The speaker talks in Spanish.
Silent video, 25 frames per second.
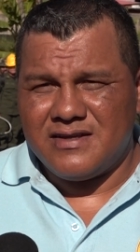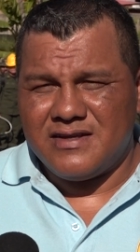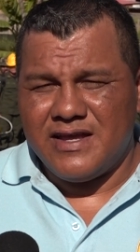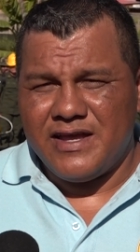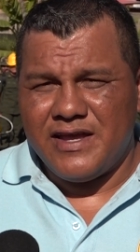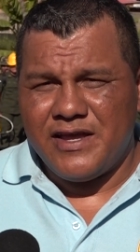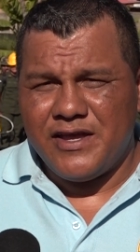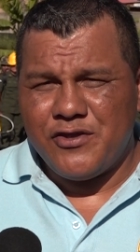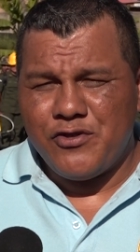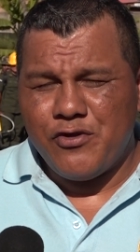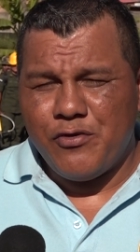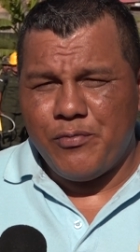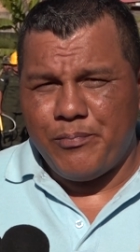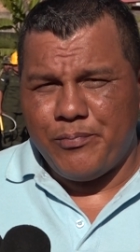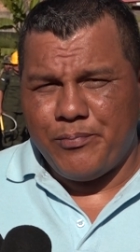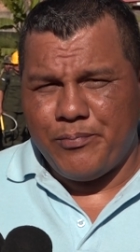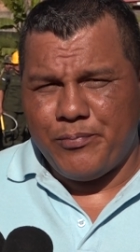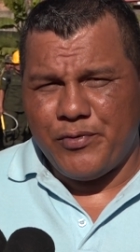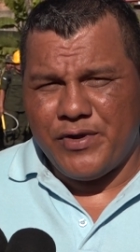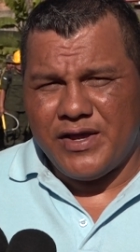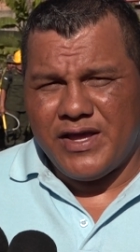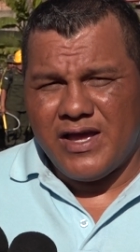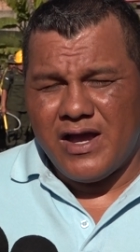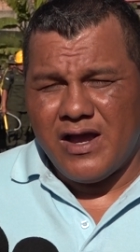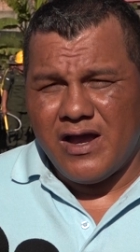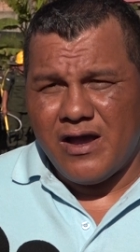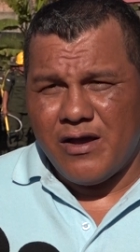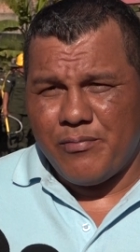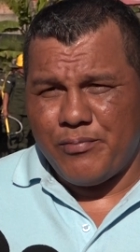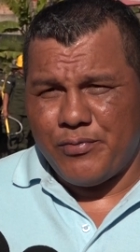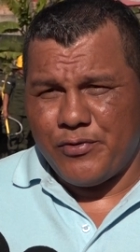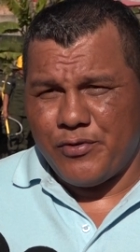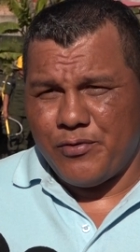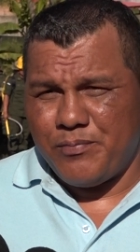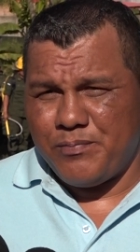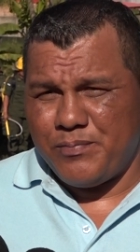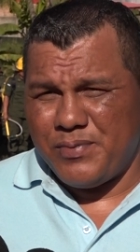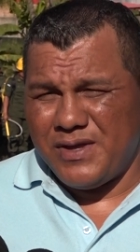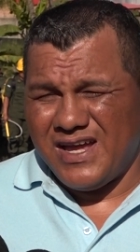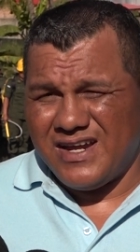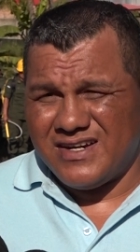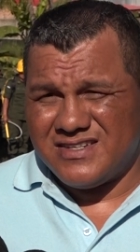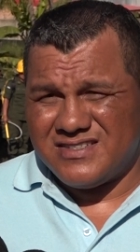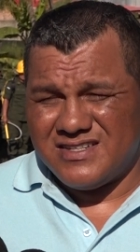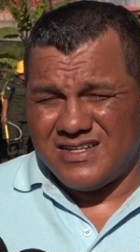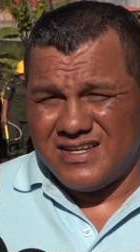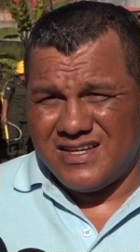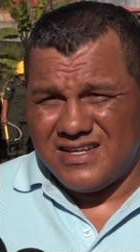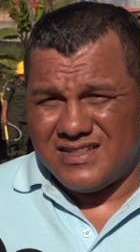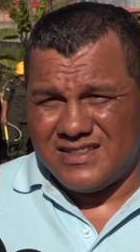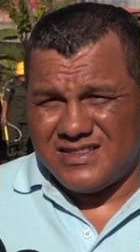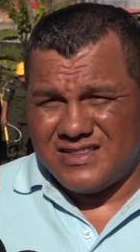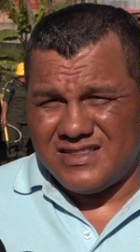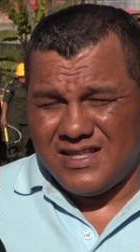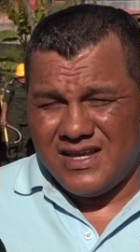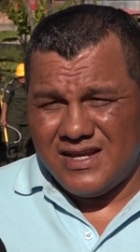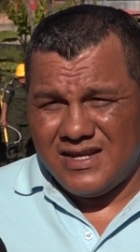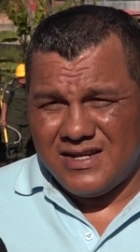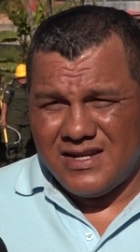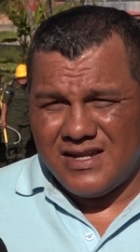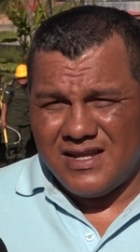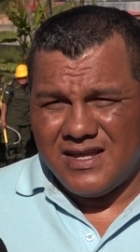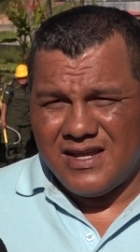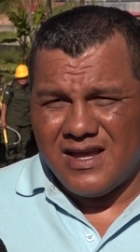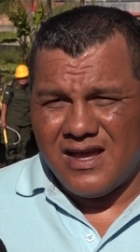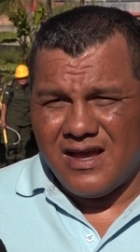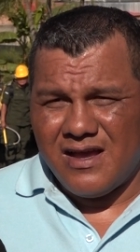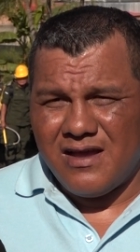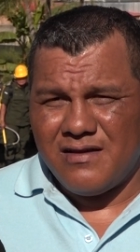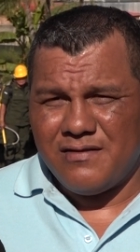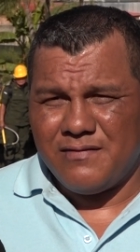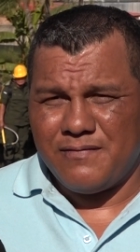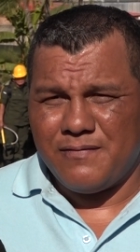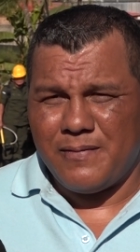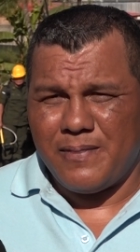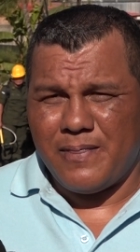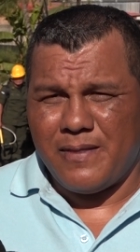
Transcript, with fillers: que ellos puedan apropiarse de técnica